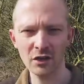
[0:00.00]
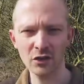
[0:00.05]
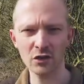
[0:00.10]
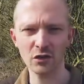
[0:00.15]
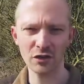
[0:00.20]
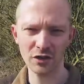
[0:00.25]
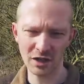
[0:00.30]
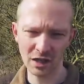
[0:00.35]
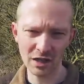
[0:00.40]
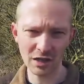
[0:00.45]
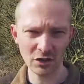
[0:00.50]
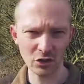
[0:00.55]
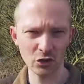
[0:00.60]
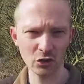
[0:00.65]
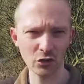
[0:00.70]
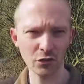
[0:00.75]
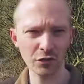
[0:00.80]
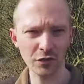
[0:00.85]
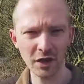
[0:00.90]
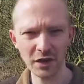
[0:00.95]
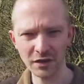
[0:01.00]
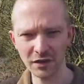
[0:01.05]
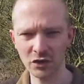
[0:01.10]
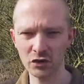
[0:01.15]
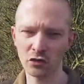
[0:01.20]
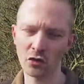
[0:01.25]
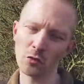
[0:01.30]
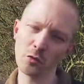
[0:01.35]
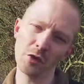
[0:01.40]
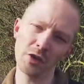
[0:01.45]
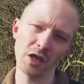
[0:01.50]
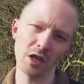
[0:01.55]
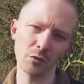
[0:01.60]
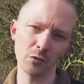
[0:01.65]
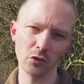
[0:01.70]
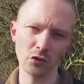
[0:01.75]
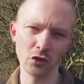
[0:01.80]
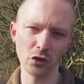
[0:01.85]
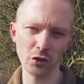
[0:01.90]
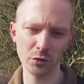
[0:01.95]
Dans ce cas-là, ce que je vais faire, c'est que j'emploie la
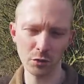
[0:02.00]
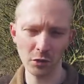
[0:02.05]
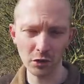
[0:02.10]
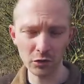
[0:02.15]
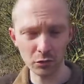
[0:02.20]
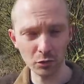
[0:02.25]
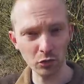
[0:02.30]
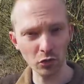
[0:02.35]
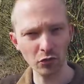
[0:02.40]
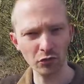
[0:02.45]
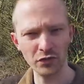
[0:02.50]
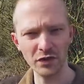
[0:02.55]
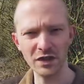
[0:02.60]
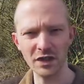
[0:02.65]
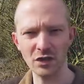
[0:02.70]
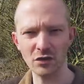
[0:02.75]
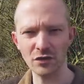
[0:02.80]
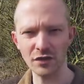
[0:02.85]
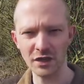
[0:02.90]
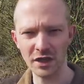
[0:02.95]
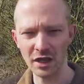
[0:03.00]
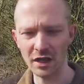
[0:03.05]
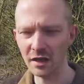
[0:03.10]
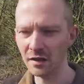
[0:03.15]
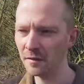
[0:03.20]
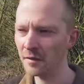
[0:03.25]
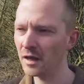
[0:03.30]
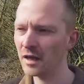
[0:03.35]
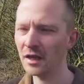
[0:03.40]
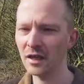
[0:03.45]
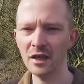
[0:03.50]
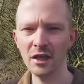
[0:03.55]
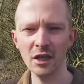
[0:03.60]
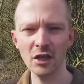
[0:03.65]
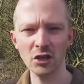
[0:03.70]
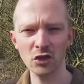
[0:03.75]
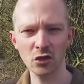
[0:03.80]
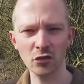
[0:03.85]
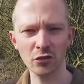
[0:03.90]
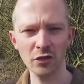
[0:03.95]
mesure spot pour viser le ciel
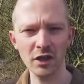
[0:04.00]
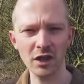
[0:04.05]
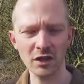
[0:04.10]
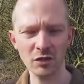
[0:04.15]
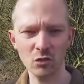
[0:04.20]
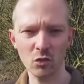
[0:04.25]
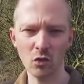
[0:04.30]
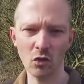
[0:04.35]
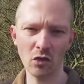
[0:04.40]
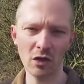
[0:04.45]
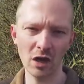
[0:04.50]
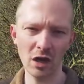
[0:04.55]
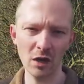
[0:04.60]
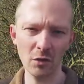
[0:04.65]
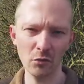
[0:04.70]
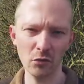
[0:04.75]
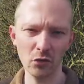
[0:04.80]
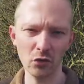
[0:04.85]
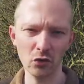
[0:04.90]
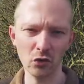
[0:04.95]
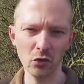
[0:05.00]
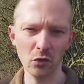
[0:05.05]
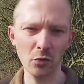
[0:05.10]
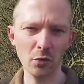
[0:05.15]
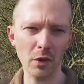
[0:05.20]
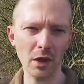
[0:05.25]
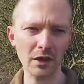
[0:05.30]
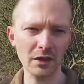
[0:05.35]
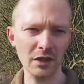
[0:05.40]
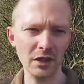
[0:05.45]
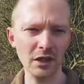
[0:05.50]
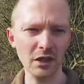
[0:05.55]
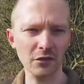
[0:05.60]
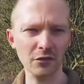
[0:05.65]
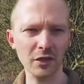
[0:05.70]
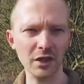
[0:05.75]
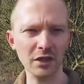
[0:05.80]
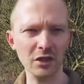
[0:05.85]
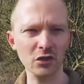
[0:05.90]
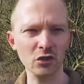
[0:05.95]
et je vais à ce moment-là plutôt partir
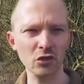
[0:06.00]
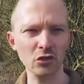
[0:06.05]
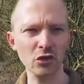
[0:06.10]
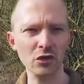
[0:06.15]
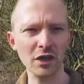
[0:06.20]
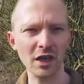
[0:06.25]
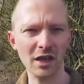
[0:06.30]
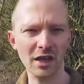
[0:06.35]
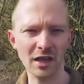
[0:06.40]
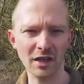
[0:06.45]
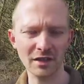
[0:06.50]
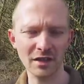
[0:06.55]
vers quelque chose de très clair.